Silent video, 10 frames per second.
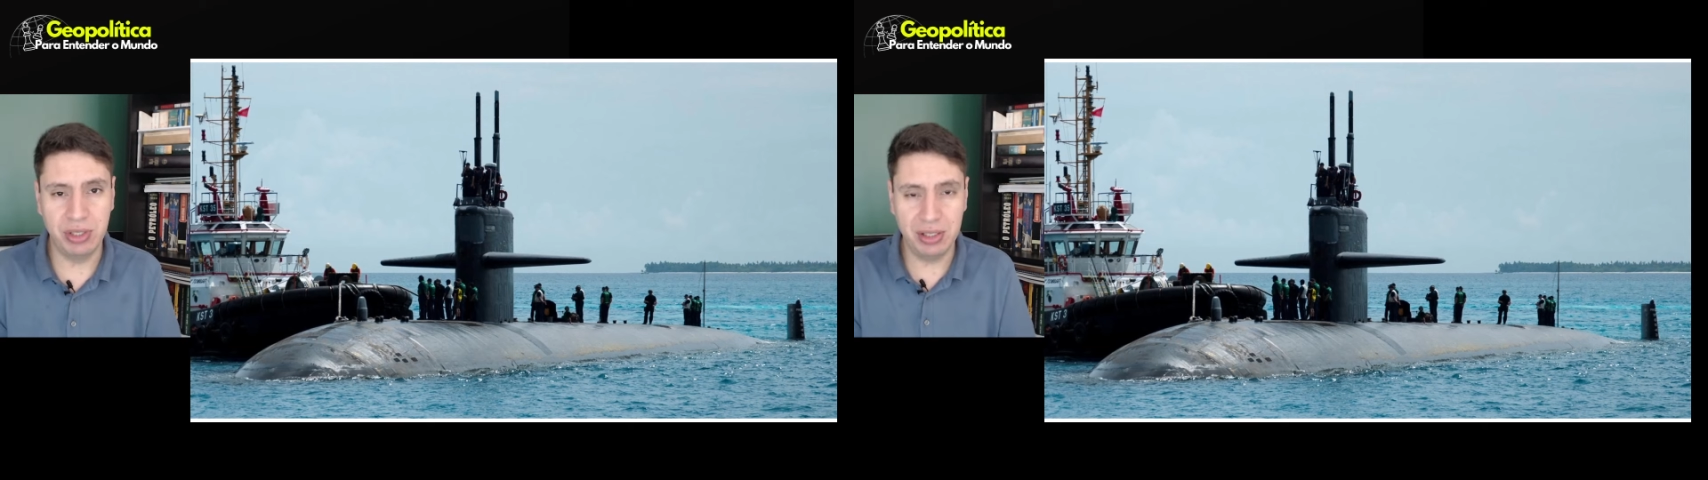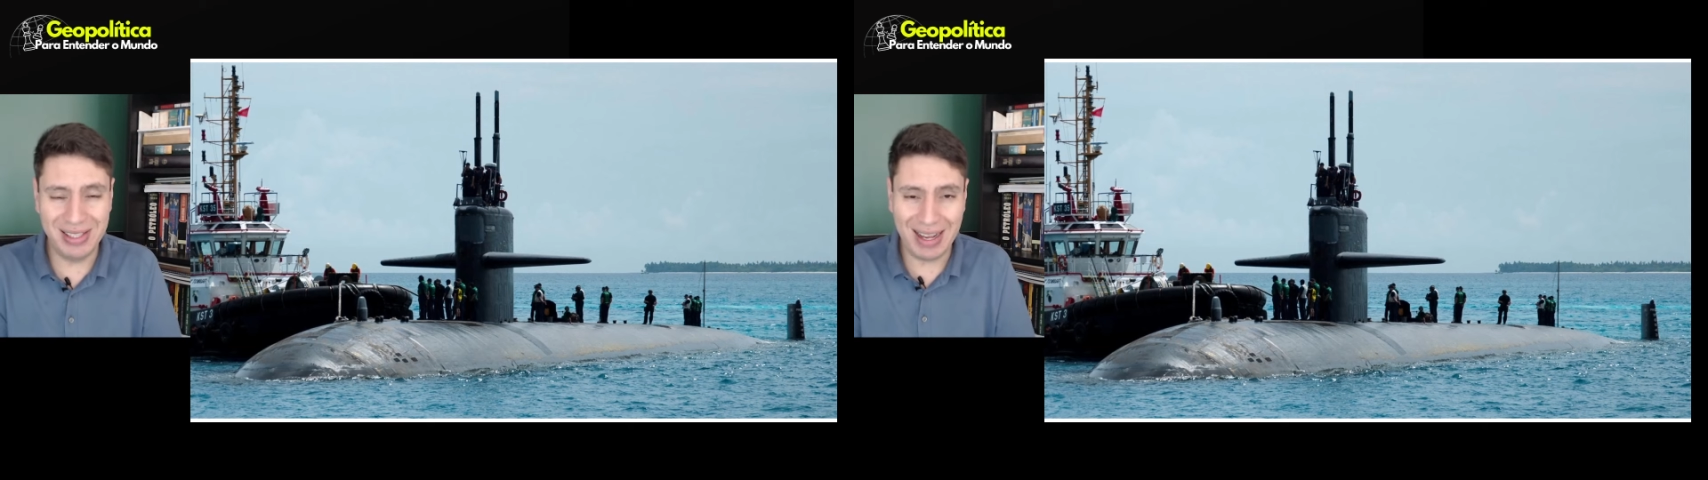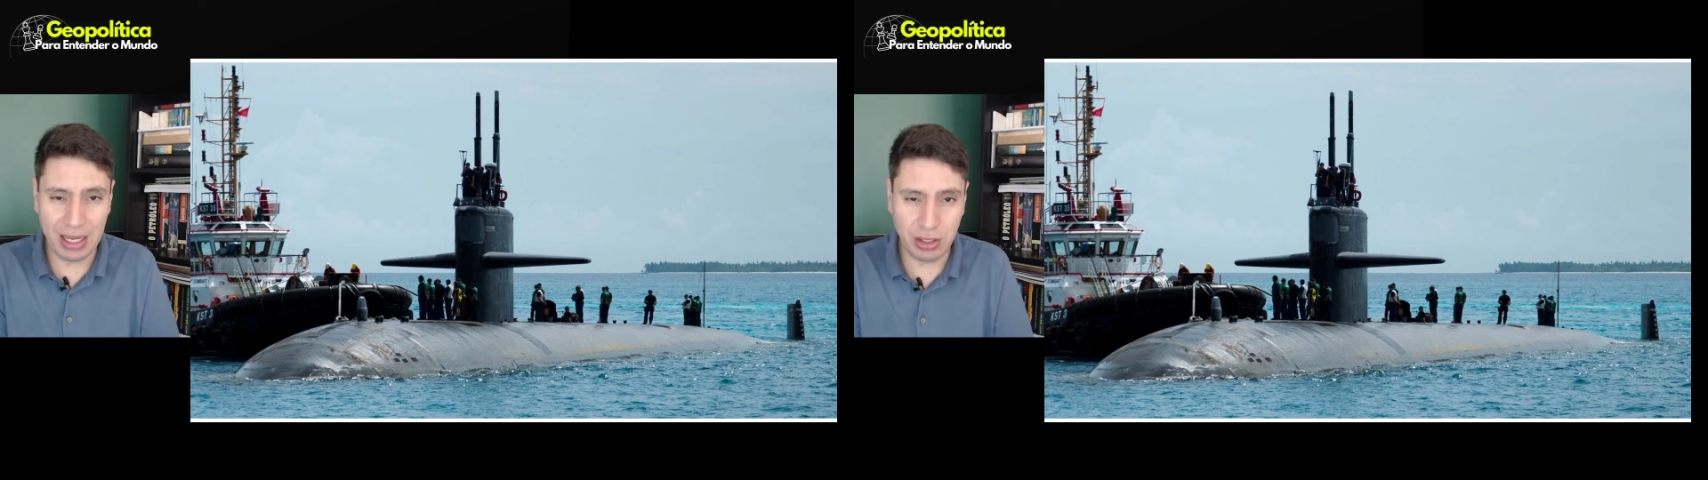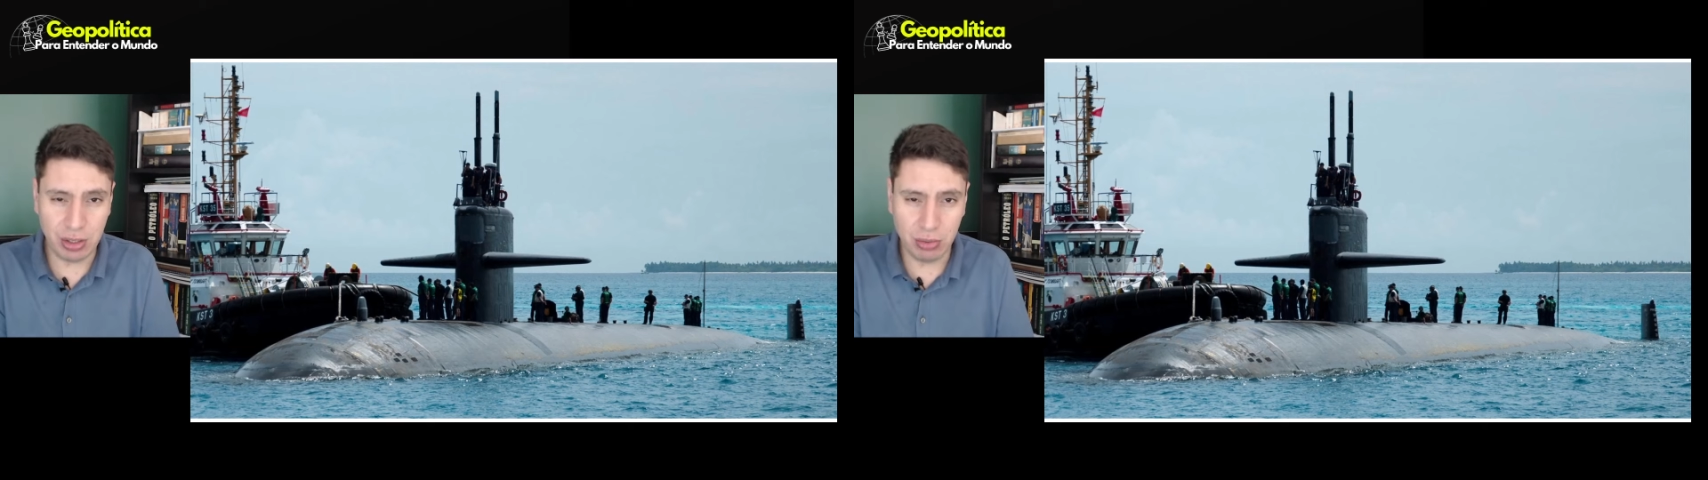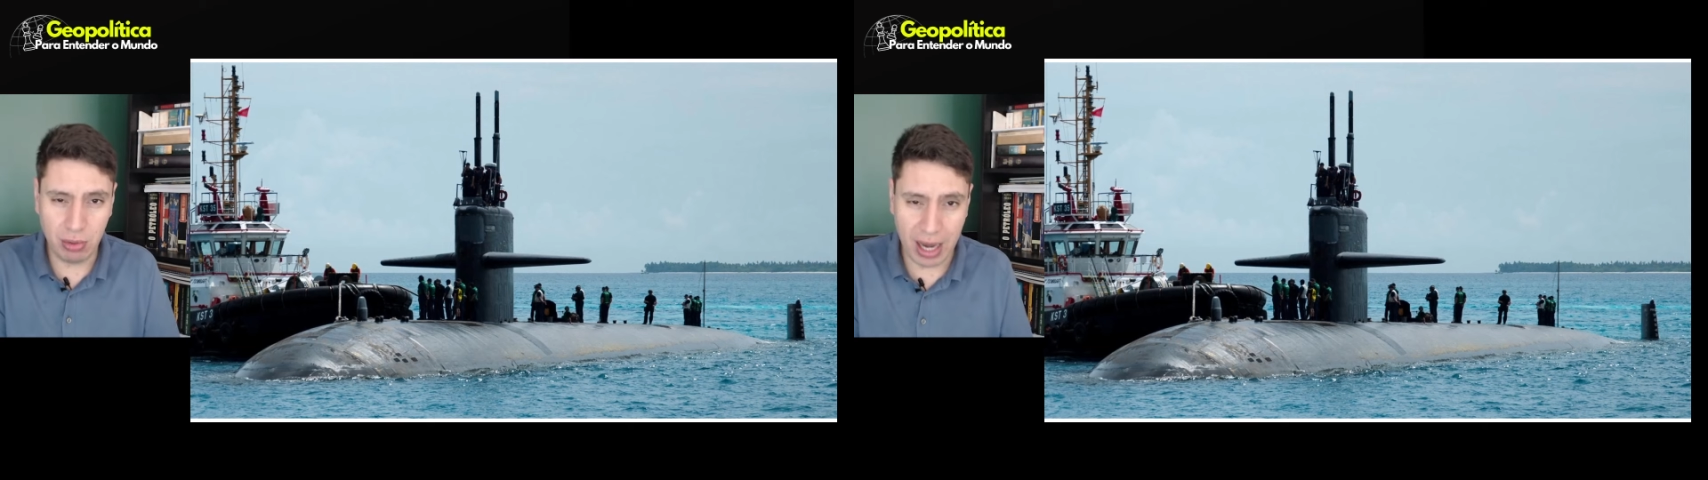Unidos na
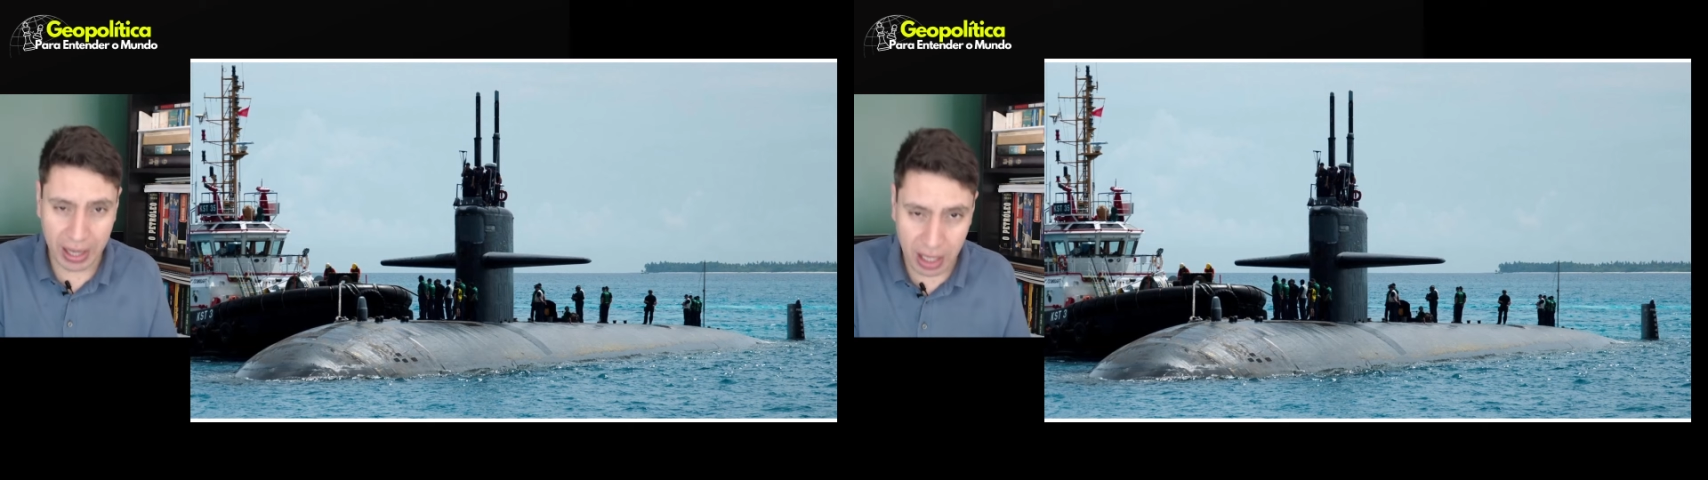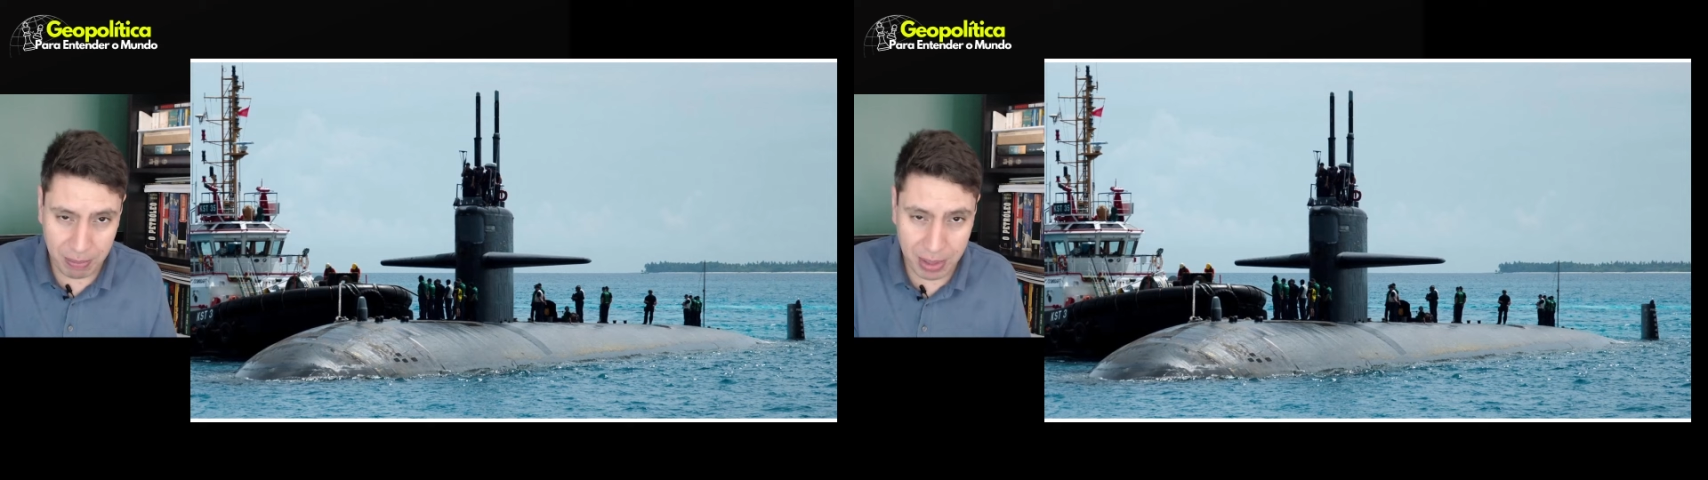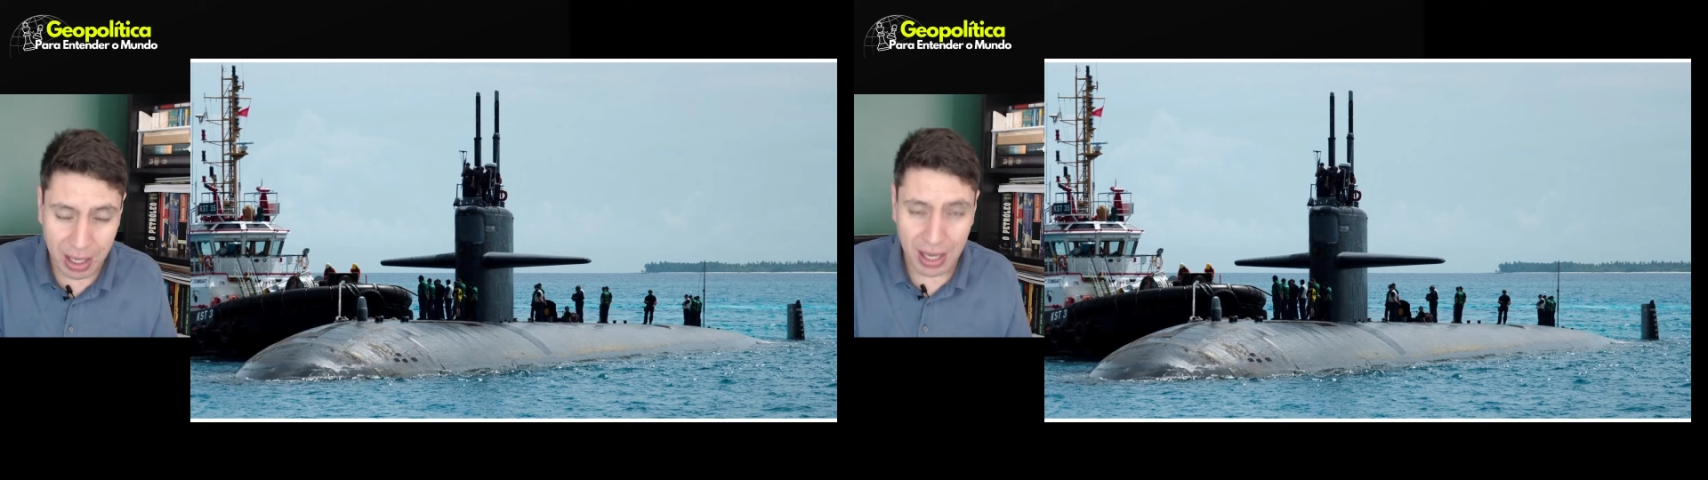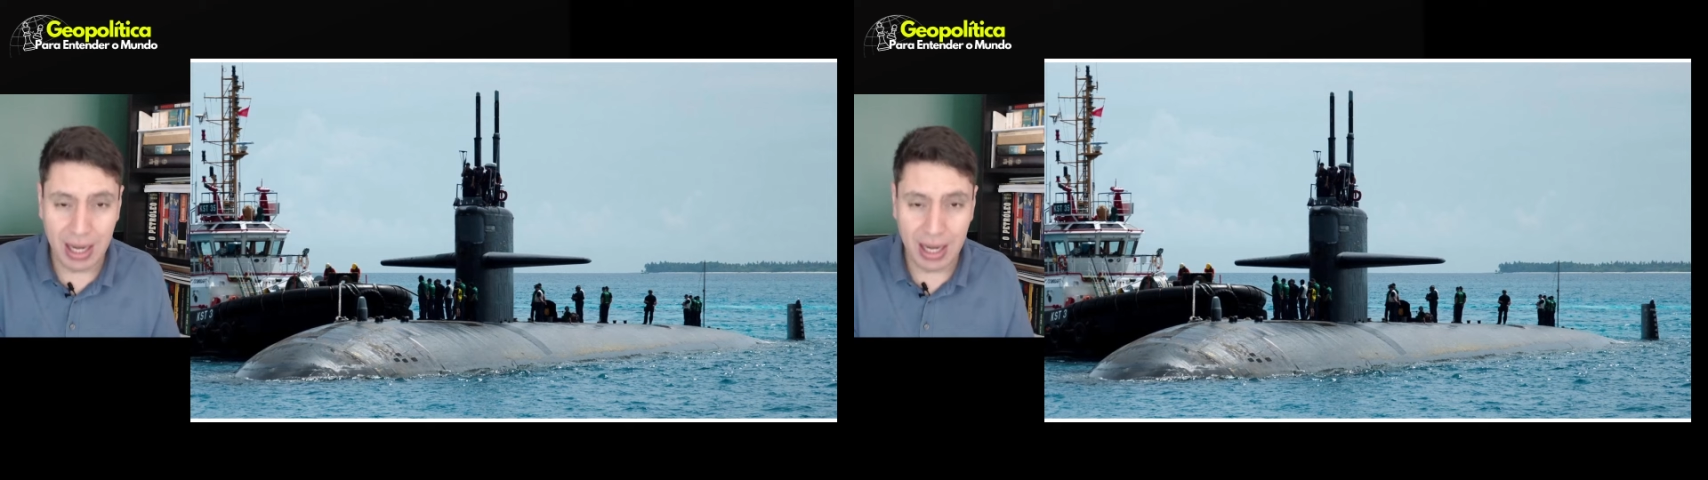região do Caribe,